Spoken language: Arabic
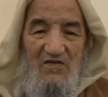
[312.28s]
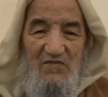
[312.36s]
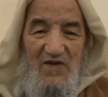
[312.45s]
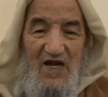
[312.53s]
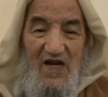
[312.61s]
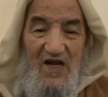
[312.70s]

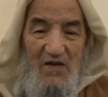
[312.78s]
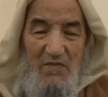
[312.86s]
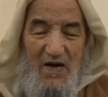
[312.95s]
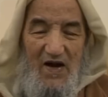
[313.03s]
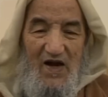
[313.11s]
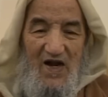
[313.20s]
من
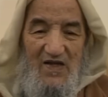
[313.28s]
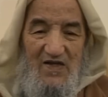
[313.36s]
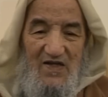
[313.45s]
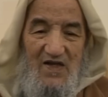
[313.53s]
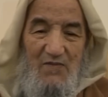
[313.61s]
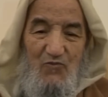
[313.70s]
العبر
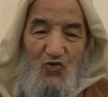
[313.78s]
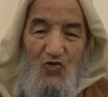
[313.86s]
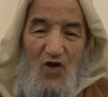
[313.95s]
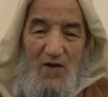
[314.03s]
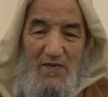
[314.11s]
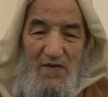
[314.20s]
التي
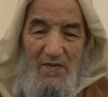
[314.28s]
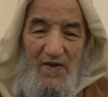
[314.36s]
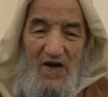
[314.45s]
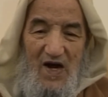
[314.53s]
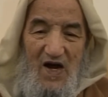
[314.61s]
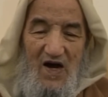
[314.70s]
تمر
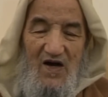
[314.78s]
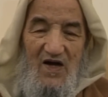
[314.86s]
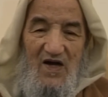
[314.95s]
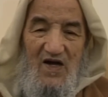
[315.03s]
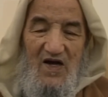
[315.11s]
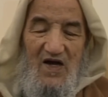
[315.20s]
أمامنا
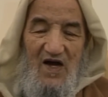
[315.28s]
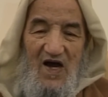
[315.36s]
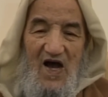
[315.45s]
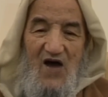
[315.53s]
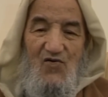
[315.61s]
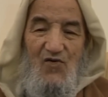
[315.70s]

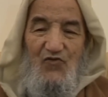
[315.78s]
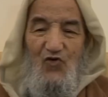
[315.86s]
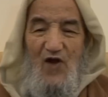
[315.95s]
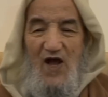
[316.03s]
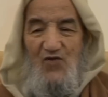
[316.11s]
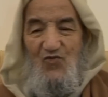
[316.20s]
ها هو
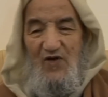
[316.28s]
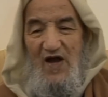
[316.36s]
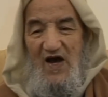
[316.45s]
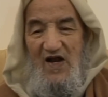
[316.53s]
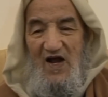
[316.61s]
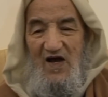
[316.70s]
فلان
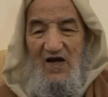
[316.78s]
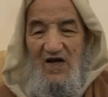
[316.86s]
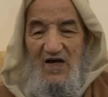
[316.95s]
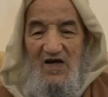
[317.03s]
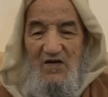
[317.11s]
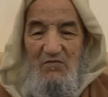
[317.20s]
كان
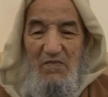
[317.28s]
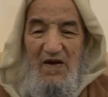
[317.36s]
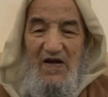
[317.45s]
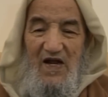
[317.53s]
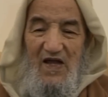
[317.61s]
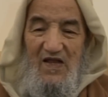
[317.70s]

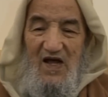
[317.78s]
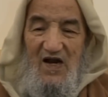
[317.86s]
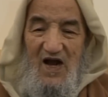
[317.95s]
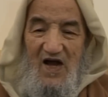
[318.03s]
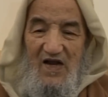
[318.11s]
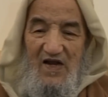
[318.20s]
بين
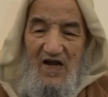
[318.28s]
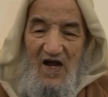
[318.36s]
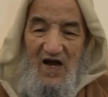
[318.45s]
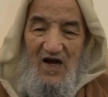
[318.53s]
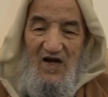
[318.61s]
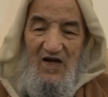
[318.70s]

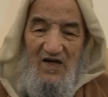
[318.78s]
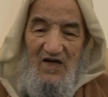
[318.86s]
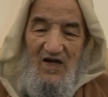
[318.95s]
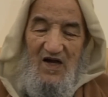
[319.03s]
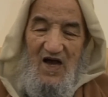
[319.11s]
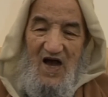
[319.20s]
ظهراننا
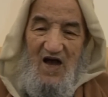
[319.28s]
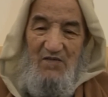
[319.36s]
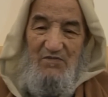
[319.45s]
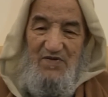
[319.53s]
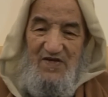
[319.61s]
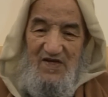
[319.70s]

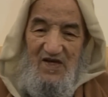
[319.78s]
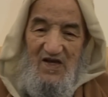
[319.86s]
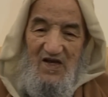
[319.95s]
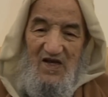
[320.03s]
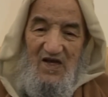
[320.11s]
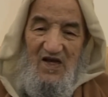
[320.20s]
أمس
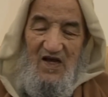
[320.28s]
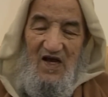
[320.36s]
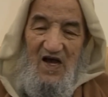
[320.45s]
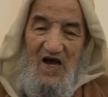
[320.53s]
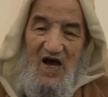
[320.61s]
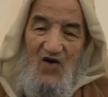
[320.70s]

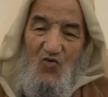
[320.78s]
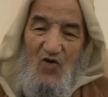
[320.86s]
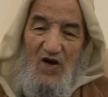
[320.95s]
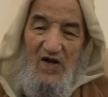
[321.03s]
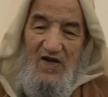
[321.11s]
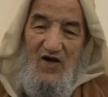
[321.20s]
ها
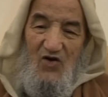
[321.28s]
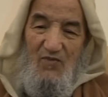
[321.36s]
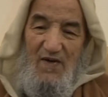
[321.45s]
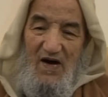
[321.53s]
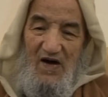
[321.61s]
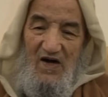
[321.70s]
هو
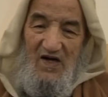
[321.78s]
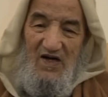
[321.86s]
اليوم